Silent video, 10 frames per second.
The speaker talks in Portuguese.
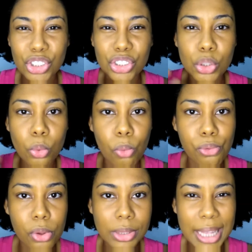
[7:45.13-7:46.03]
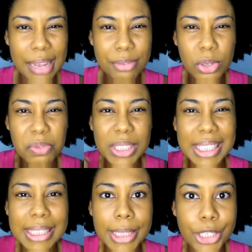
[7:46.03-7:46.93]
desconfortável, que
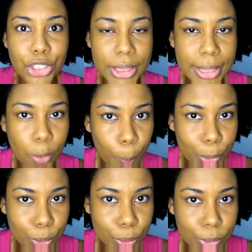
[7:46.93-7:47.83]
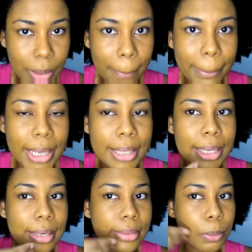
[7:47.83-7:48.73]
você sente que tá com produto na pele.
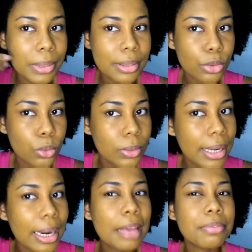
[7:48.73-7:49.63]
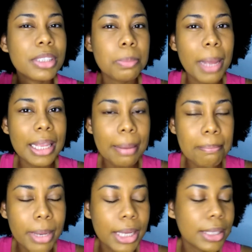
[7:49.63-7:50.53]
Ela tem uma textura leve, espalha
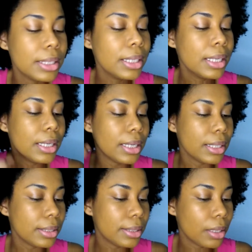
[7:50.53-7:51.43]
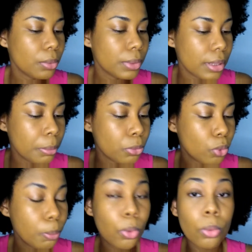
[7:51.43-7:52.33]
bem, então isso é
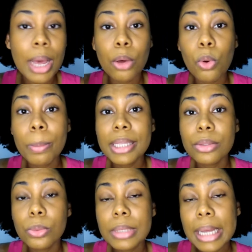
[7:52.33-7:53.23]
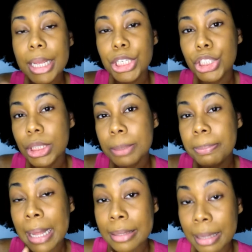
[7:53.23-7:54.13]
muito bom. A cobertura é de,
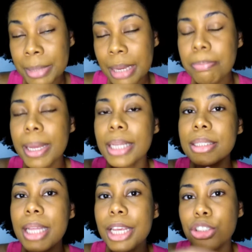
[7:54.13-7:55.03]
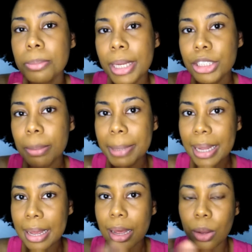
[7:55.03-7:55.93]
pra, na minha pele, né, é de média
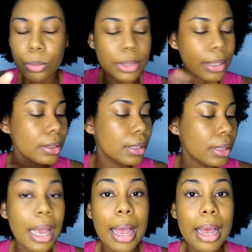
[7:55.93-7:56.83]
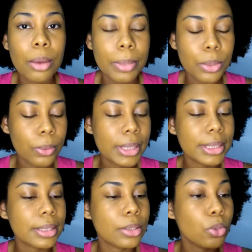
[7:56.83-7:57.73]
para alta. Ah, uma
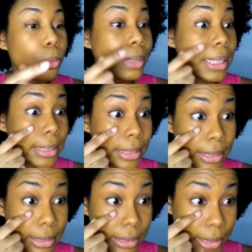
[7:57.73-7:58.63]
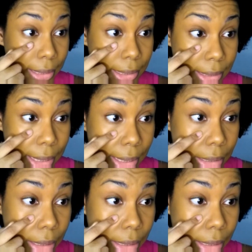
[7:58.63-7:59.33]
coisa sobre as linhas aqui, né?